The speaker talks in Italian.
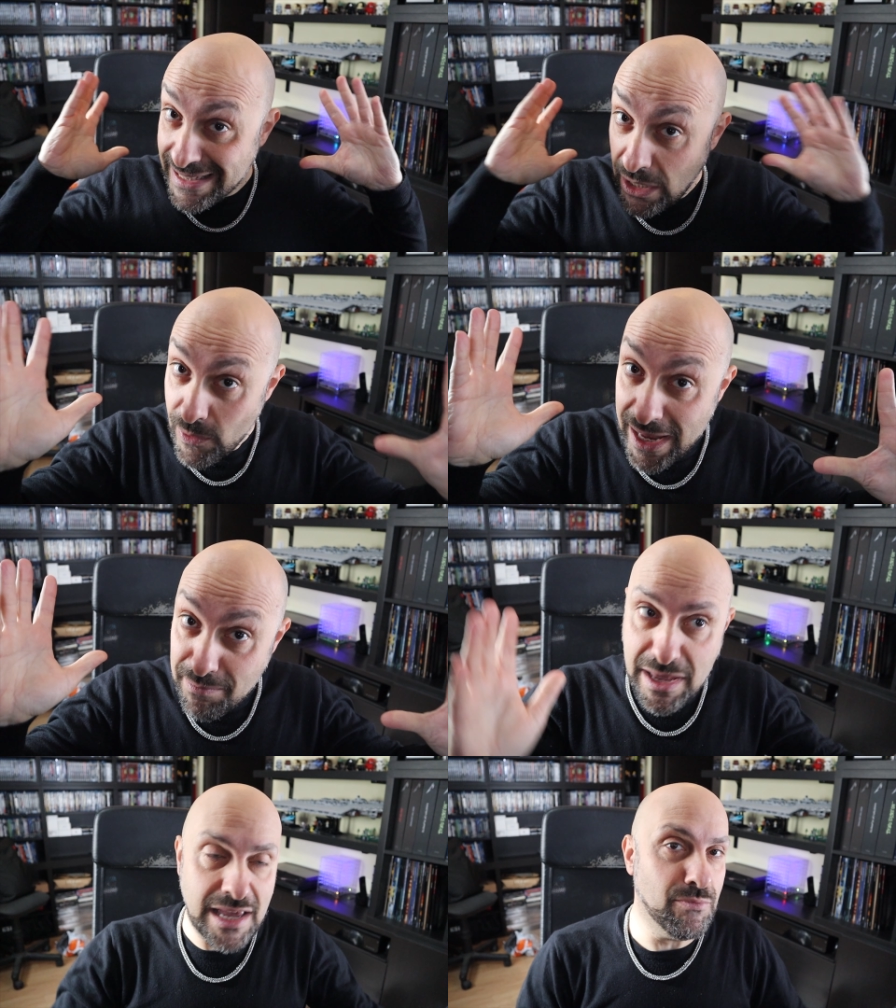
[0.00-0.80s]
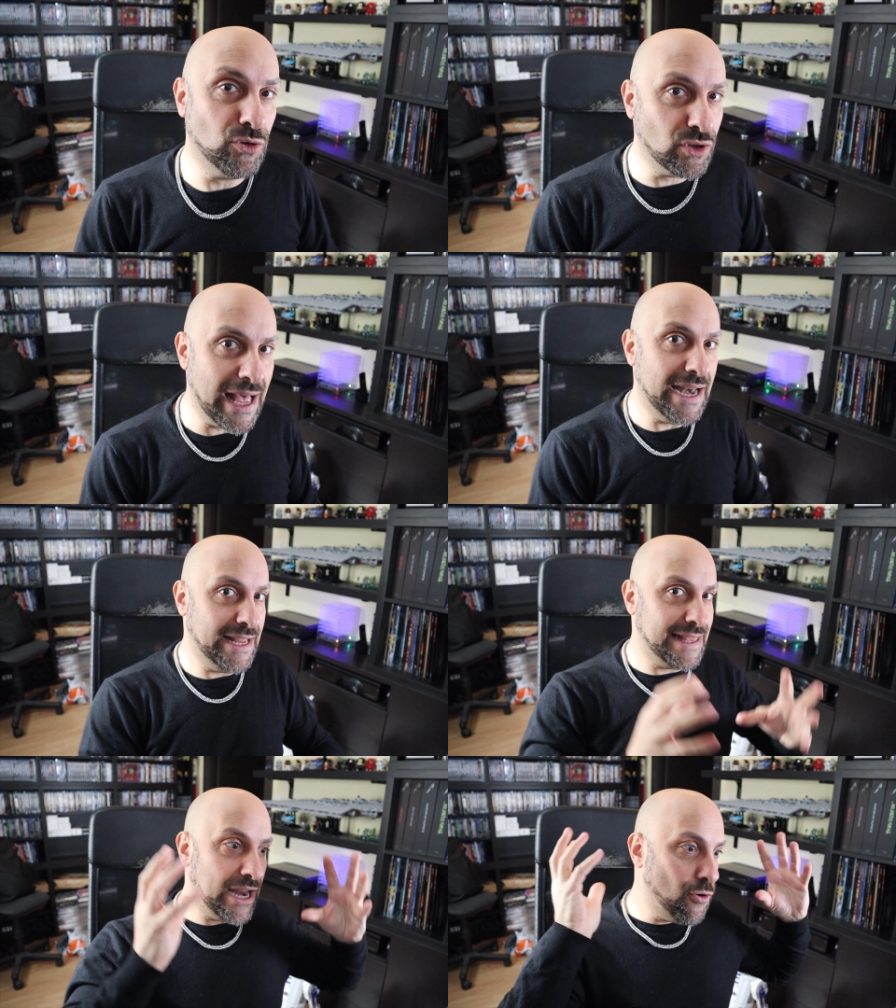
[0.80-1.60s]
seguirmi in modo
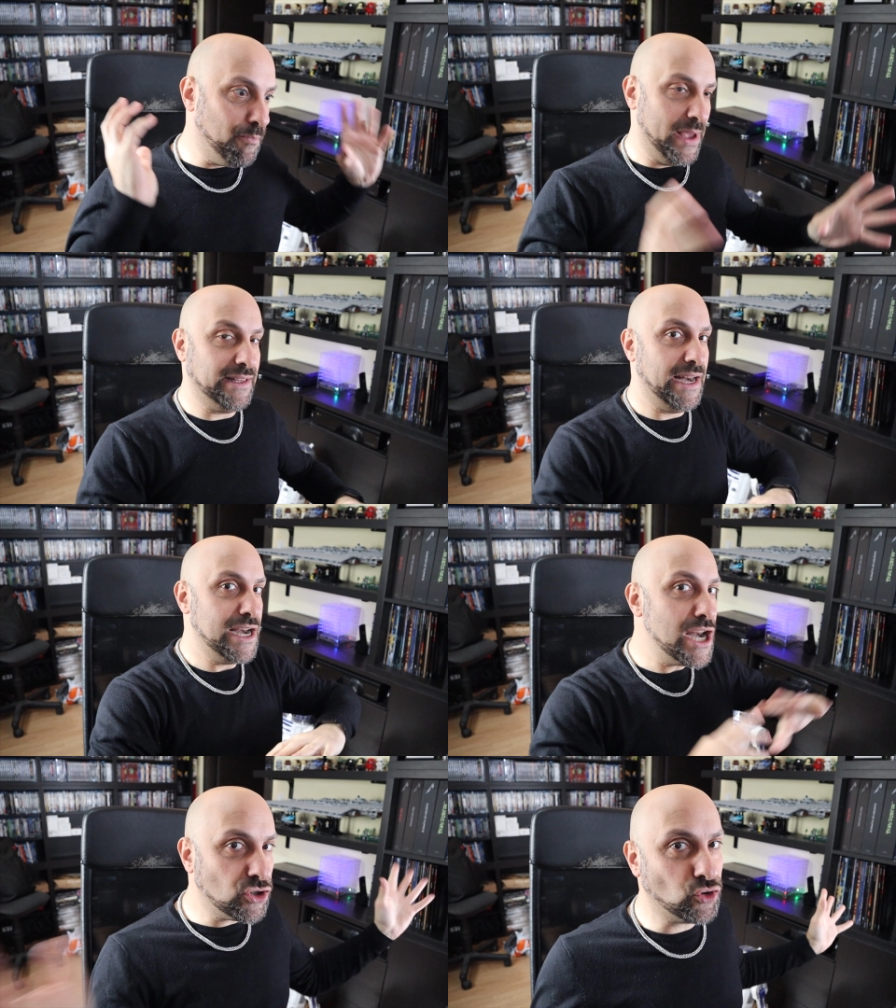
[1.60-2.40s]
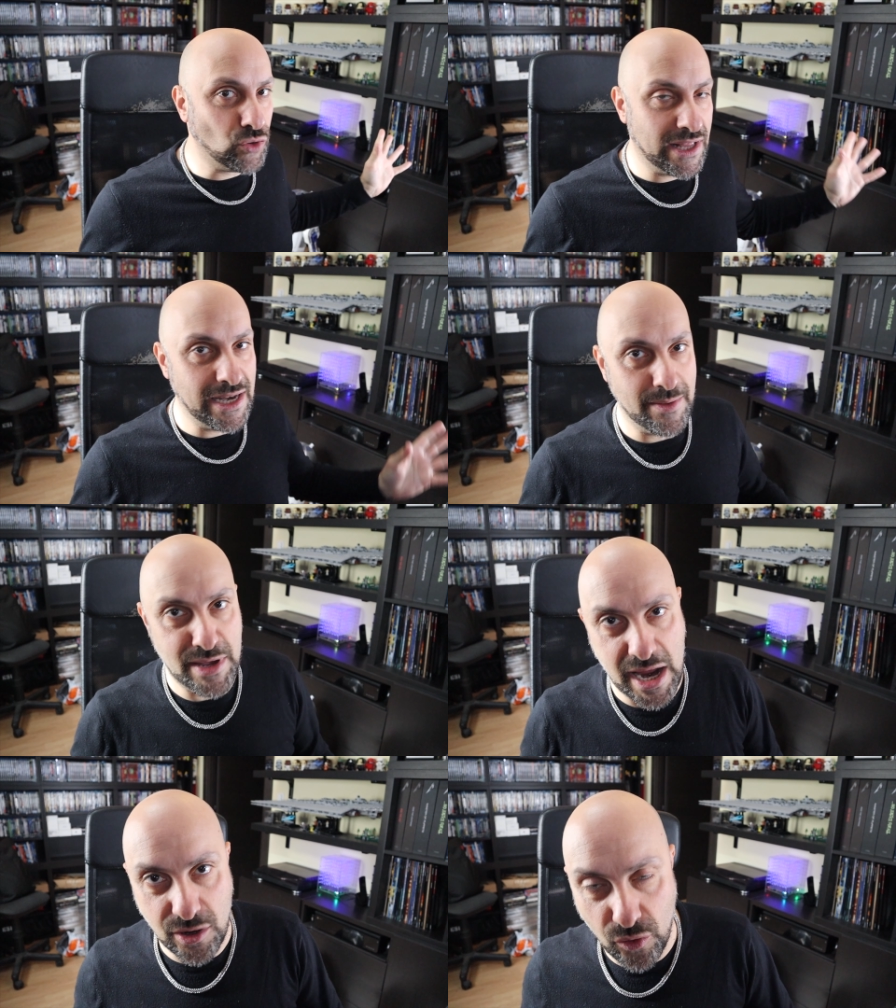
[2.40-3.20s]
tale da non perdere nessuna delle
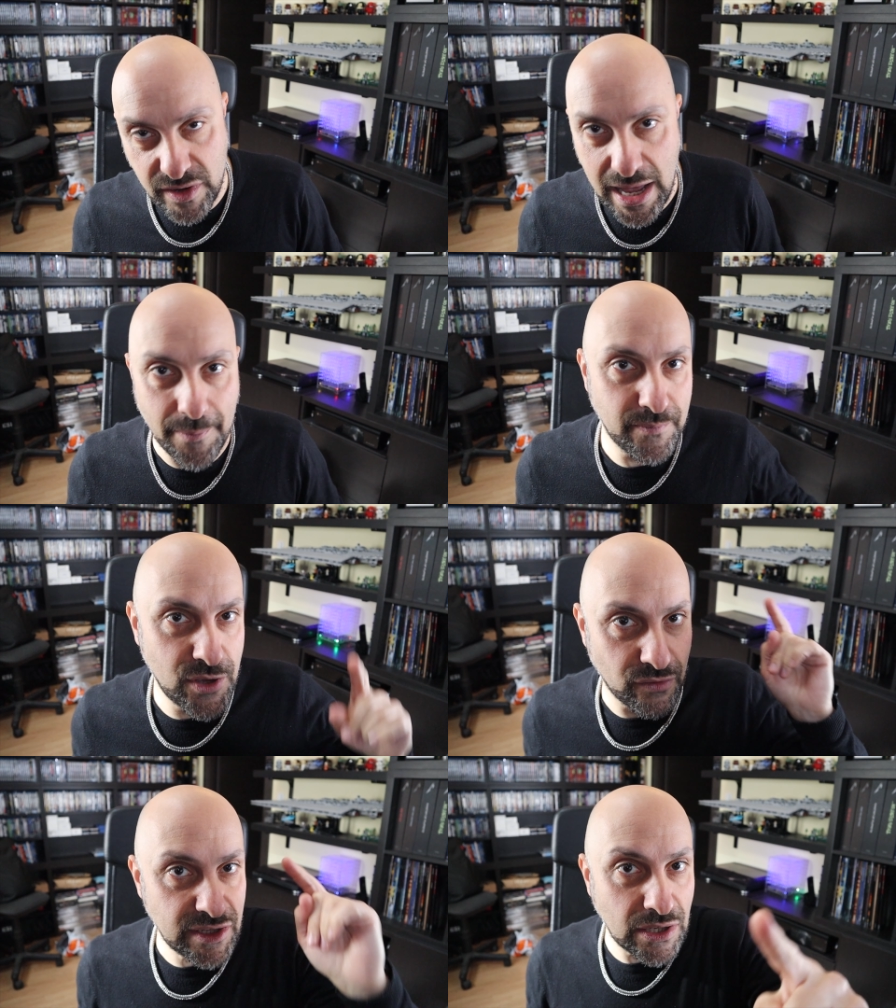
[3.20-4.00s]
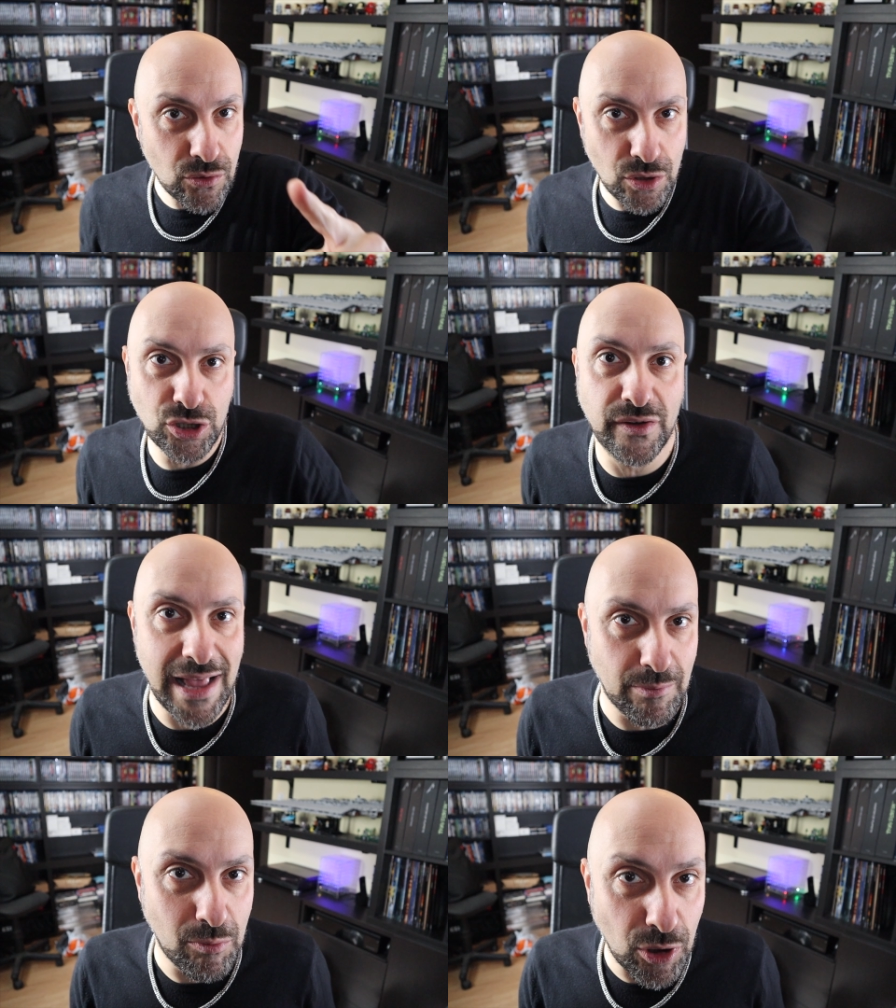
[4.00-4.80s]
mie novità. Io vi saluto, ci
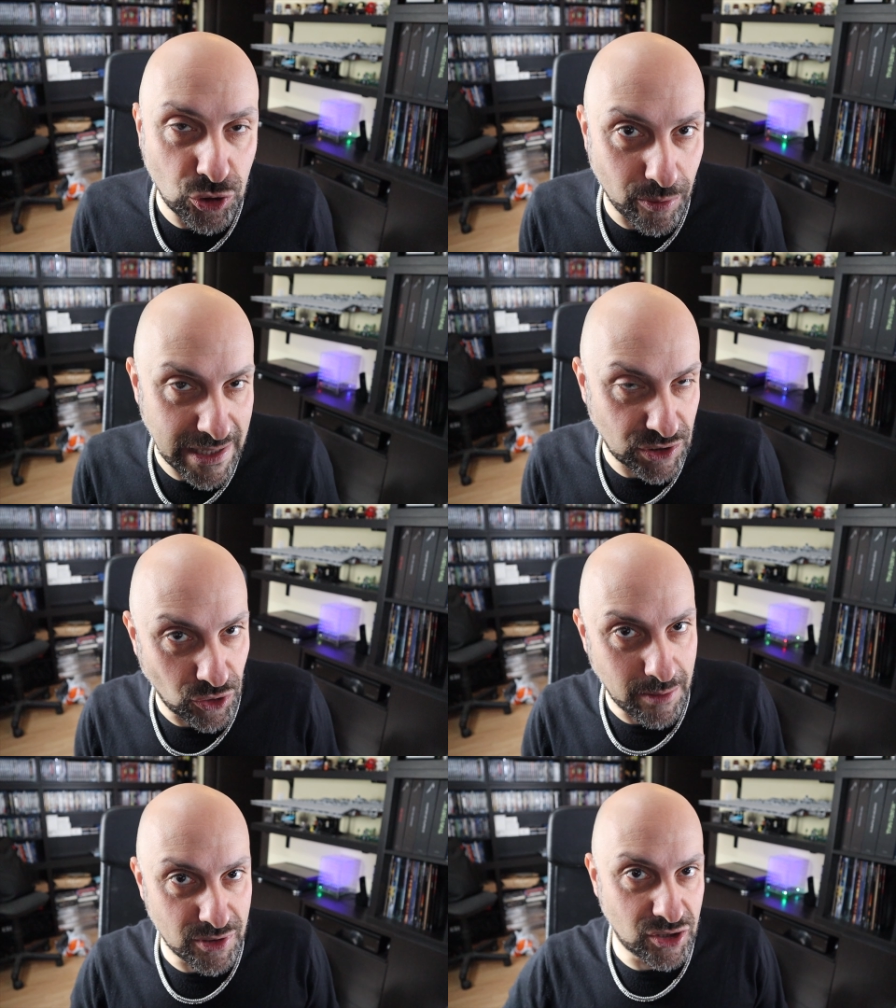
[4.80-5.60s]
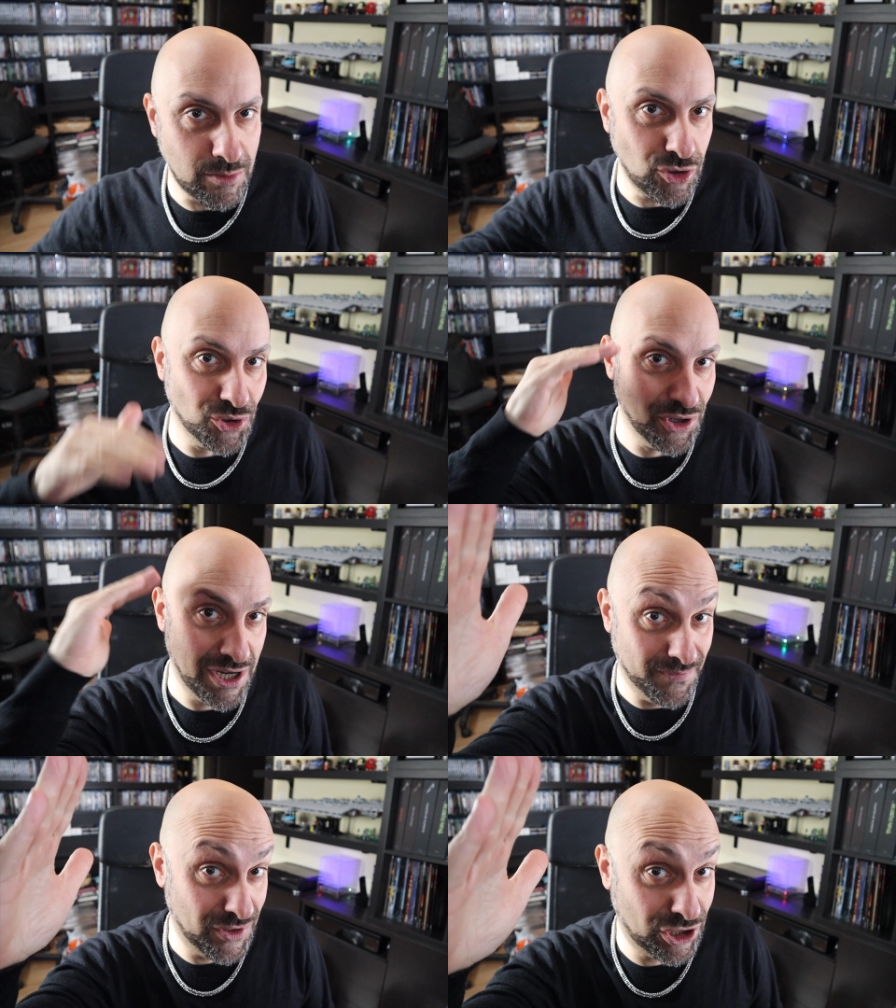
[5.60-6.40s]
vediamo molto presto nei prossimi
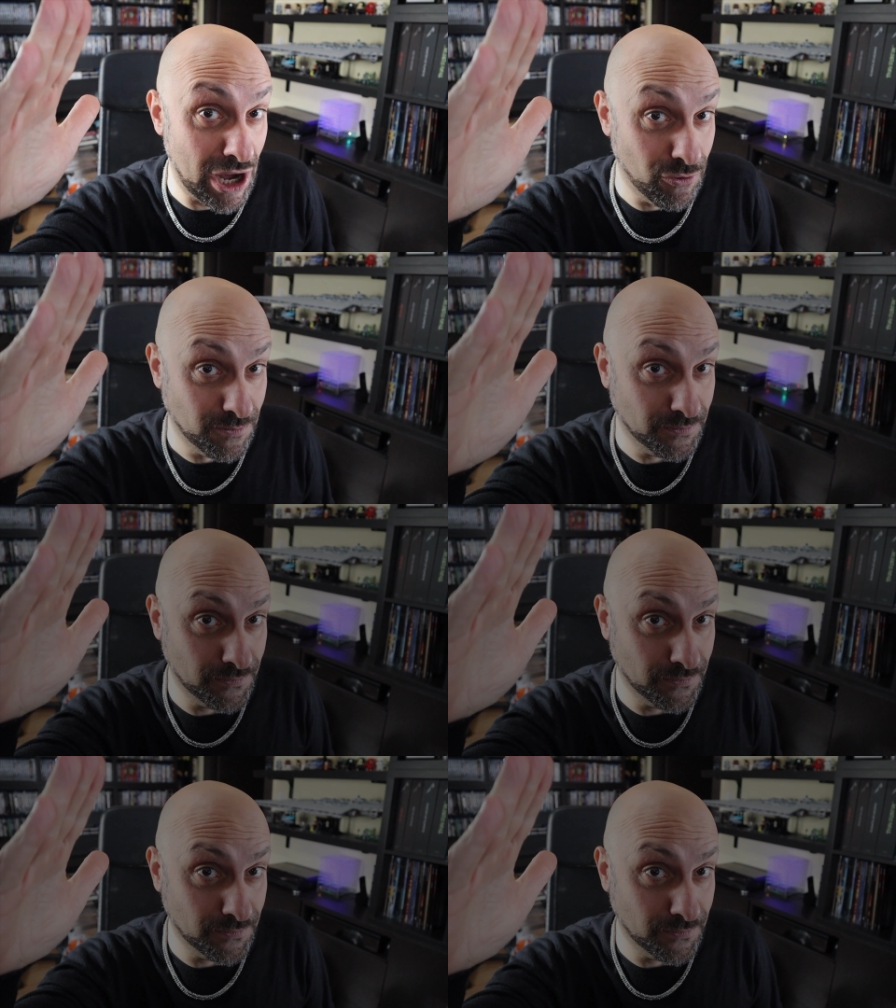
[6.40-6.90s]
giorni. Ciao!